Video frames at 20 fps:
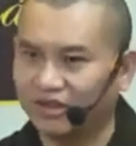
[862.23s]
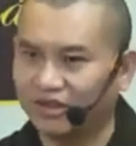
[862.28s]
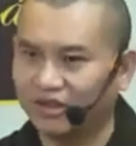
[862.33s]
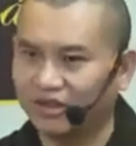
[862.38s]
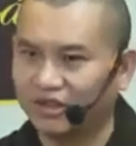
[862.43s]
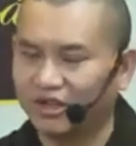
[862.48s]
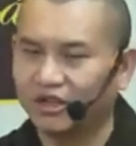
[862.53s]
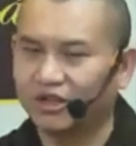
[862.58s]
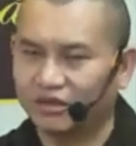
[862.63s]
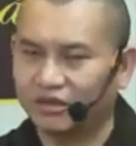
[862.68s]

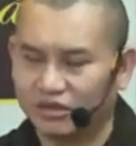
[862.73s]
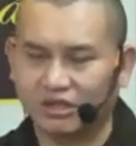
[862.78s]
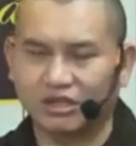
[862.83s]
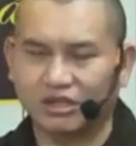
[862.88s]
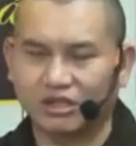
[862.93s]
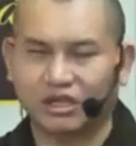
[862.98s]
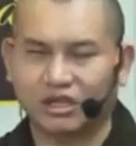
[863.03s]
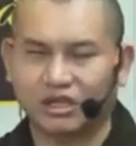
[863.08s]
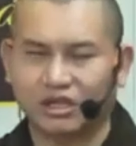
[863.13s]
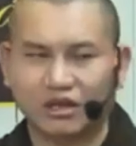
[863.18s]
chỉ
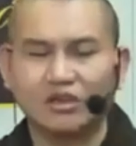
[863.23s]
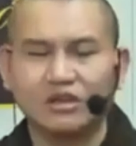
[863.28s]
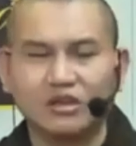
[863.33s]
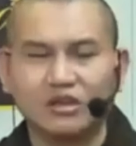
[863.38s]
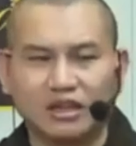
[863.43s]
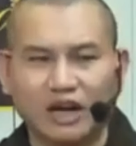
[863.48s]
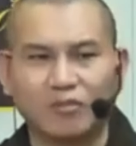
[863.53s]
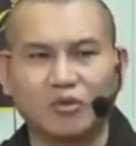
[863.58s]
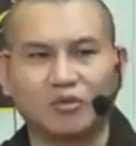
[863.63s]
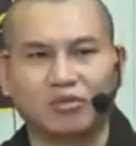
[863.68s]
đưa ra mục
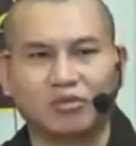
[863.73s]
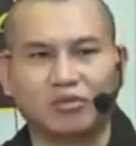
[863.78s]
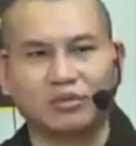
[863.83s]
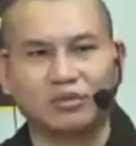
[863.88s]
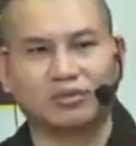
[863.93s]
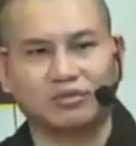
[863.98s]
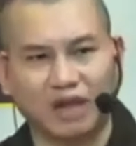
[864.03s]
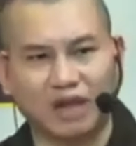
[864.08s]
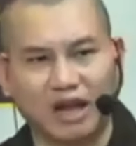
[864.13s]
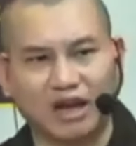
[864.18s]
đích của chúng ta
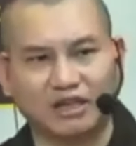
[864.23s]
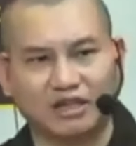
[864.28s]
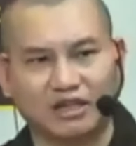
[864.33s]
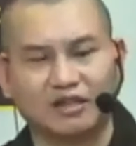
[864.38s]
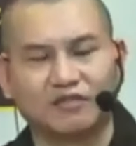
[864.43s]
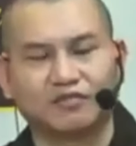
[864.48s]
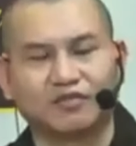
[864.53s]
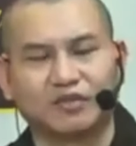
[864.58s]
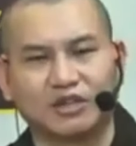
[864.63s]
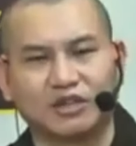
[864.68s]
là gì
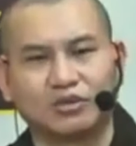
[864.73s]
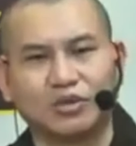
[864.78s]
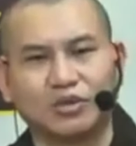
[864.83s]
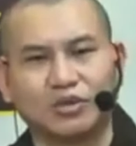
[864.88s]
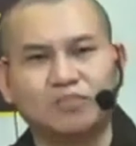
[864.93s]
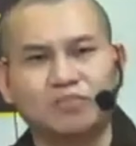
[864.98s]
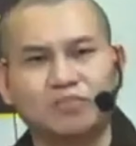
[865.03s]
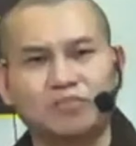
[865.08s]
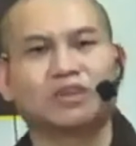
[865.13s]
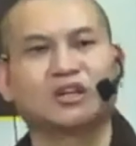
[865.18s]
để giúp cho
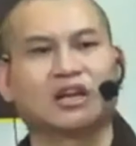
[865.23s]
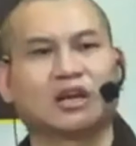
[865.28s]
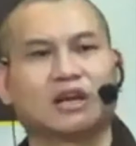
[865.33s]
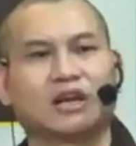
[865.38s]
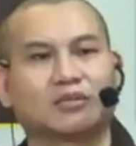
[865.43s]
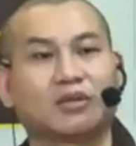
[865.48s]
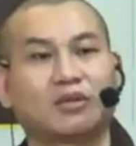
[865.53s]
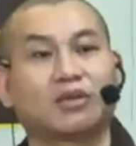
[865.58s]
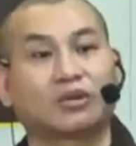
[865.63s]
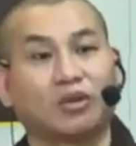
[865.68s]
người làm sao nó
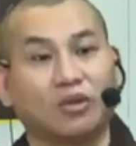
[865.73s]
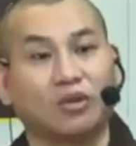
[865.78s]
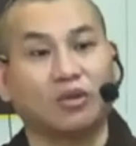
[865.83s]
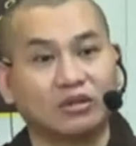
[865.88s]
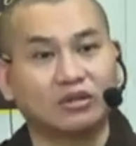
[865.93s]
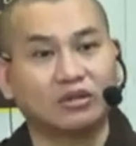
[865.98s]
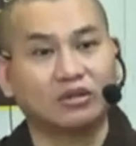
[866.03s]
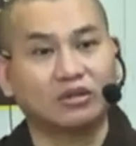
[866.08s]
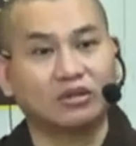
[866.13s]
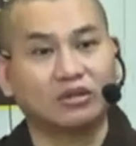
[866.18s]
tốt
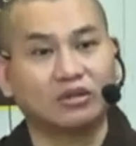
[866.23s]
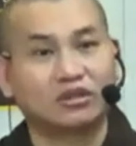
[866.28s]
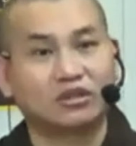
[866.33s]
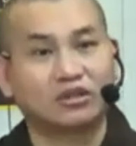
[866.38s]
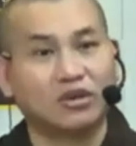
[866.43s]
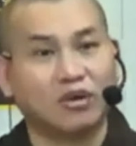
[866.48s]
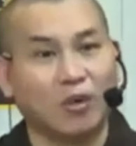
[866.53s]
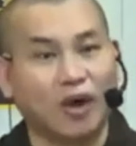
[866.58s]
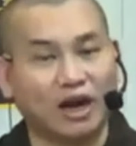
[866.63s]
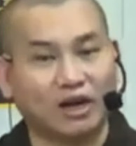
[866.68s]
chứ hoàn
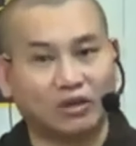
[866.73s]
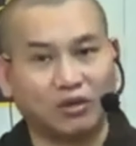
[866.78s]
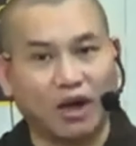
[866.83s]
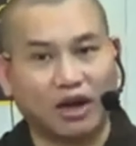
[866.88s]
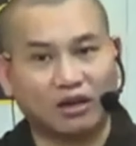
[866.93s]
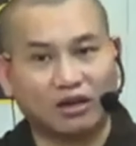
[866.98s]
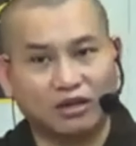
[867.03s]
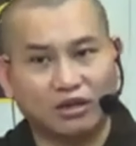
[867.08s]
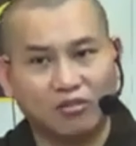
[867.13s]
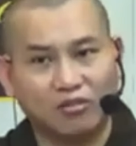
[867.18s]
toàn không
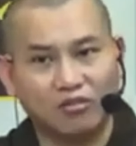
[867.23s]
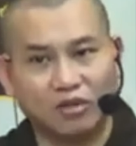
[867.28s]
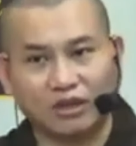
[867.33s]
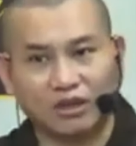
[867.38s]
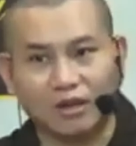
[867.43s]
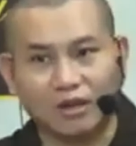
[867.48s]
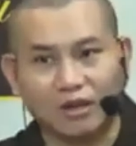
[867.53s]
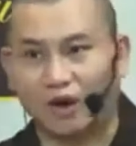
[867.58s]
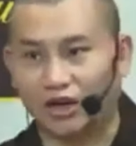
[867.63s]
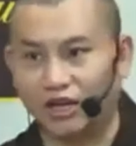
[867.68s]
có tâm quản
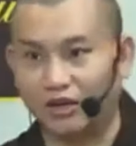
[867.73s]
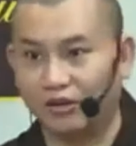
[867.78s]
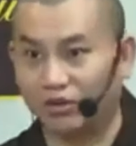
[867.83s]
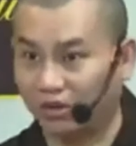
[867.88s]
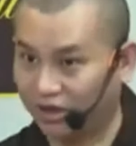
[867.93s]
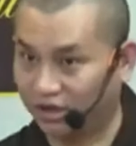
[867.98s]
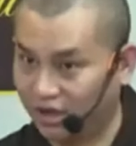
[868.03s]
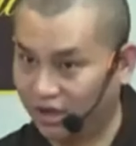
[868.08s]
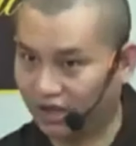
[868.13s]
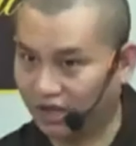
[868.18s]
lý con nói trước
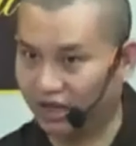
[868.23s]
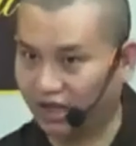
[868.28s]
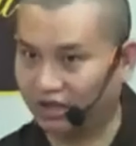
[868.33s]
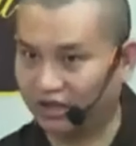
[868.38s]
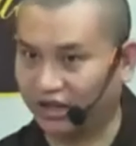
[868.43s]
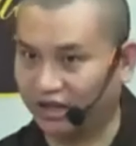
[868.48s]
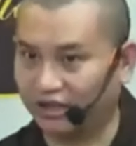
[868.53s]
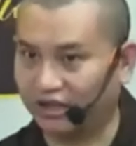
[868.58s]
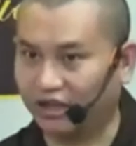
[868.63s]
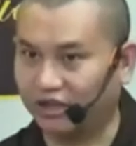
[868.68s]
nha đại, đại,
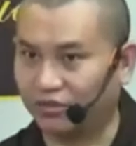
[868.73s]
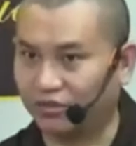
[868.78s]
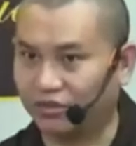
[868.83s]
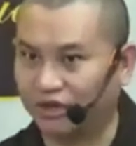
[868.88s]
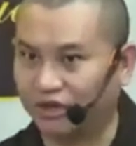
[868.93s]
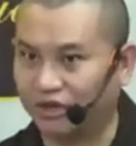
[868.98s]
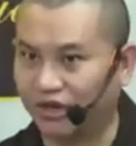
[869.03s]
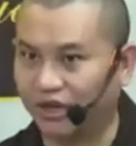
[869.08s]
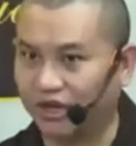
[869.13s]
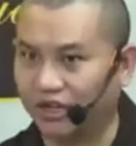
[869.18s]
đại chúng sau này
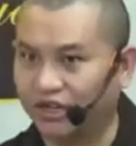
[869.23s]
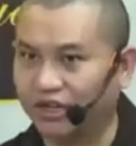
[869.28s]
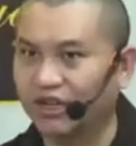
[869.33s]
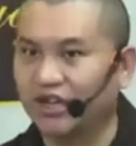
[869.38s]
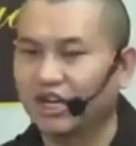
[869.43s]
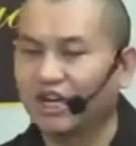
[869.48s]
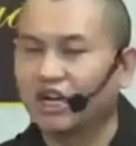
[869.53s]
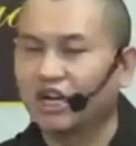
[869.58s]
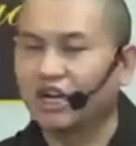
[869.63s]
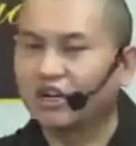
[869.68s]

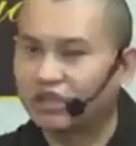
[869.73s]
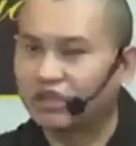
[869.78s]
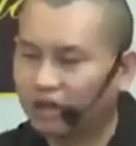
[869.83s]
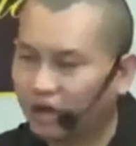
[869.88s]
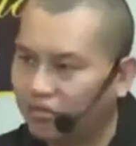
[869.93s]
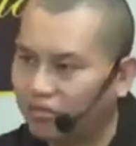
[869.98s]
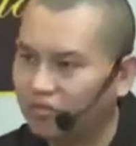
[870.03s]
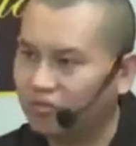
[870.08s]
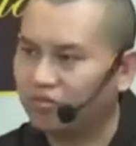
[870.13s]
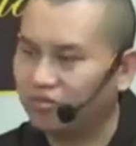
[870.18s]

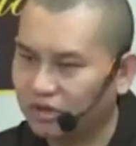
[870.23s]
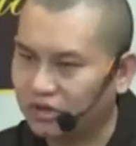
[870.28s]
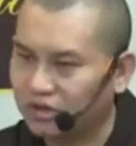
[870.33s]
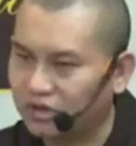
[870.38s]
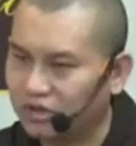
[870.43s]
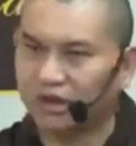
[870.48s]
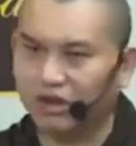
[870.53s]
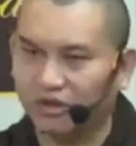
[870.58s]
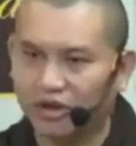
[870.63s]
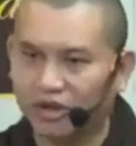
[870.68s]
không được
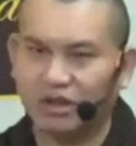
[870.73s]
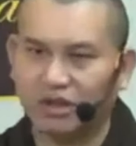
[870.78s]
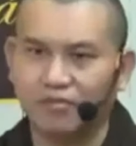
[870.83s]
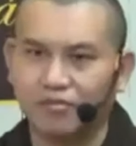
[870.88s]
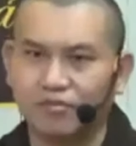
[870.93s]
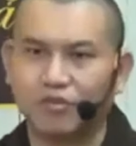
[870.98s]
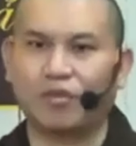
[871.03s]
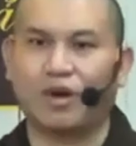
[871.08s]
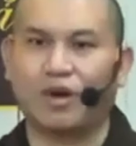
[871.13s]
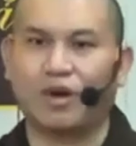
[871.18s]
cái tâm
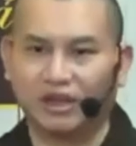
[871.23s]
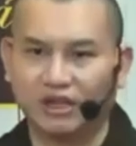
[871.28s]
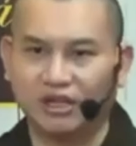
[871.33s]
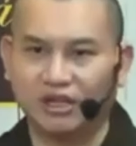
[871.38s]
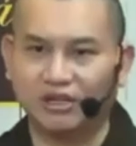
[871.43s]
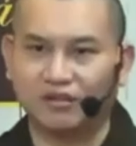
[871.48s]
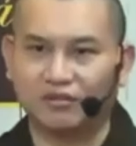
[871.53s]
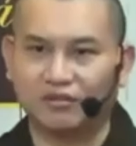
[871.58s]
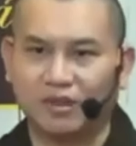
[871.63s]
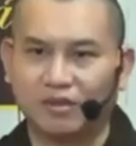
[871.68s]
quản lý
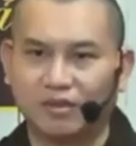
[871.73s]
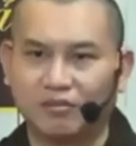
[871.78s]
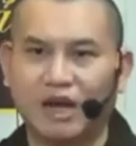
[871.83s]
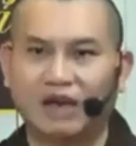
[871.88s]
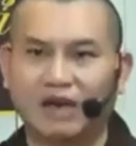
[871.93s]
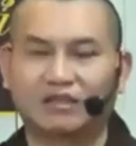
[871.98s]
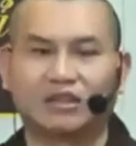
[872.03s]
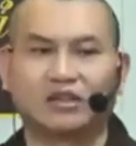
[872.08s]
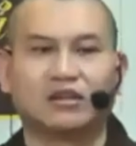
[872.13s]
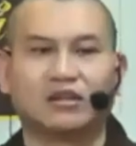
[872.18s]
mà
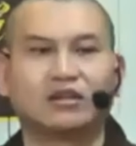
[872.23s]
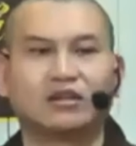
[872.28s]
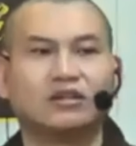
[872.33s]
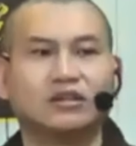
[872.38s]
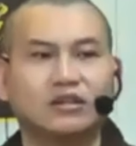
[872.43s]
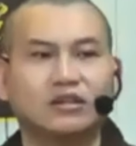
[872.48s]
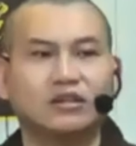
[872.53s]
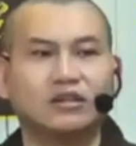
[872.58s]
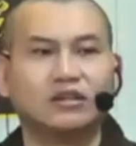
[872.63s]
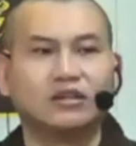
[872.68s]
chỉ
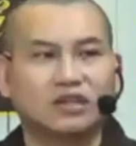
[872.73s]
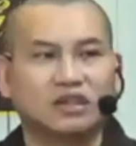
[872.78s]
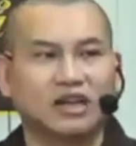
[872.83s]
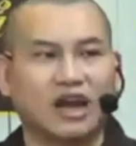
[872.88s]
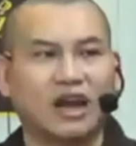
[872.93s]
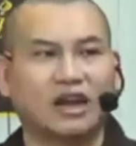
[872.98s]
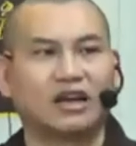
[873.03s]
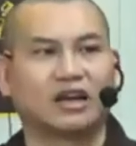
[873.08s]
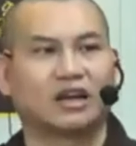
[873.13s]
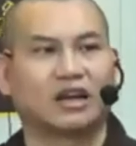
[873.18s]
đưa ra để
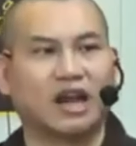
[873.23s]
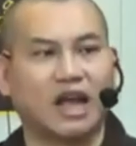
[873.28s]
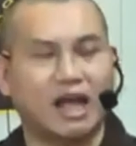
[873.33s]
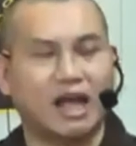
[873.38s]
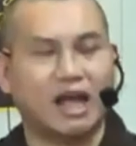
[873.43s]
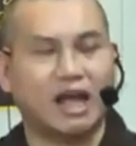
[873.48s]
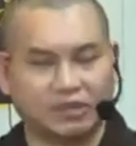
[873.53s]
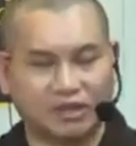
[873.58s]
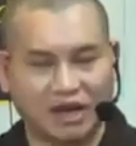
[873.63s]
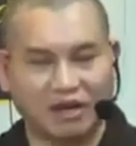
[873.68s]
làm
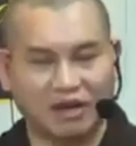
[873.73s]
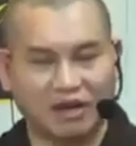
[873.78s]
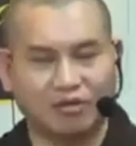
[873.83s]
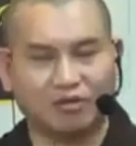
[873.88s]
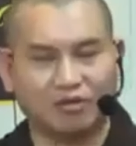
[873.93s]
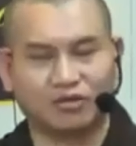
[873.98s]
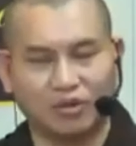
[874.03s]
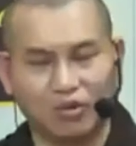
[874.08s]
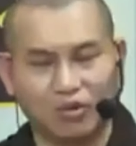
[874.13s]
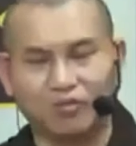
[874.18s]
sao giúp
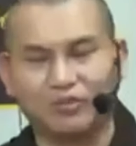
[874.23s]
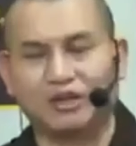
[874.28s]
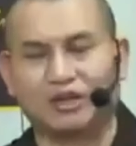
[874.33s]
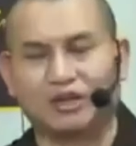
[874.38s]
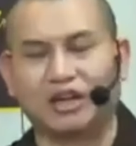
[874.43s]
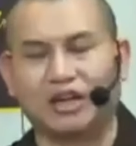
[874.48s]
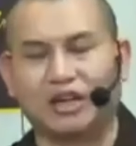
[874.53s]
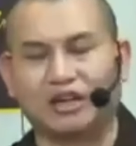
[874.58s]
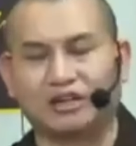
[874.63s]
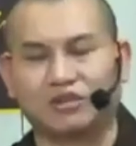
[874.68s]
được đại
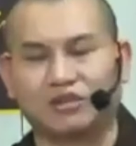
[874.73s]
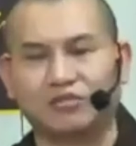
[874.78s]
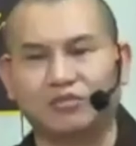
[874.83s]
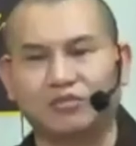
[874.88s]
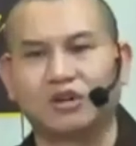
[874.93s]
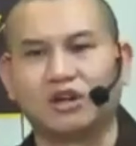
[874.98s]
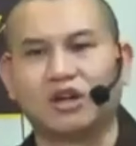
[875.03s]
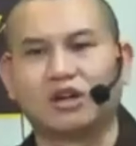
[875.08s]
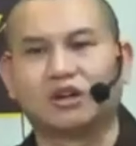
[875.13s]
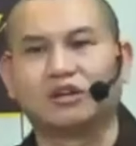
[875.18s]
chúng
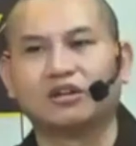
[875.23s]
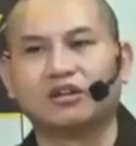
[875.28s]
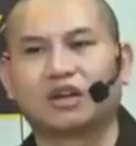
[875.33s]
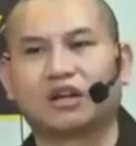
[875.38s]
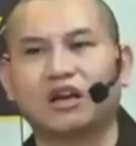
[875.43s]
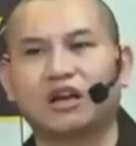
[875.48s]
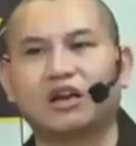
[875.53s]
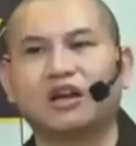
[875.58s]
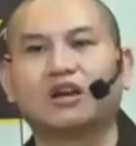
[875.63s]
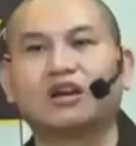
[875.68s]
được cái
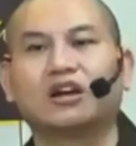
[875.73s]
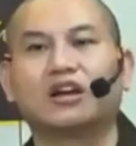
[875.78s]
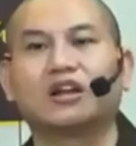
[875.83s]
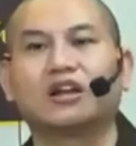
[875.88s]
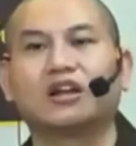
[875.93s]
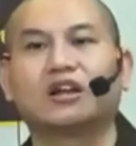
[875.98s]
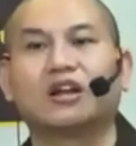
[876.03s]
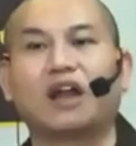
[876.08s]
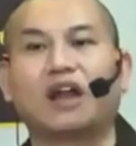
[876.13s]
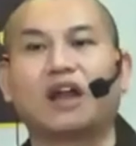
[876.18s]
lợi
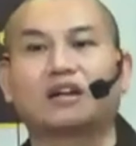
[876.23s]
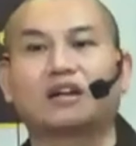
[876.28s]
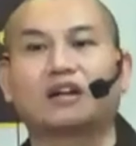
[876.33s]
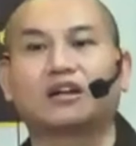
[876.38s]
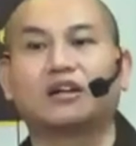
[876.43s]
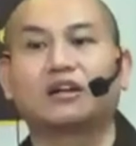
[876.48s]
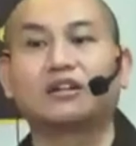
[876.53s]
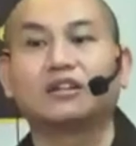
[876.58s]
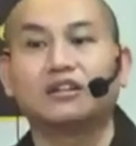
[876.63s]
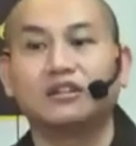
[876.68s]
lạc
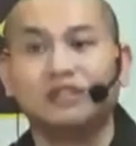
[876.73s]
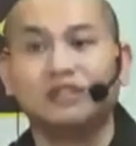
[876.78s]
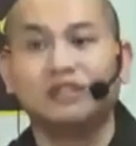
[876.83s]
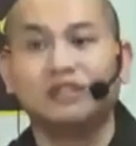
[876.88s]
lớn nhất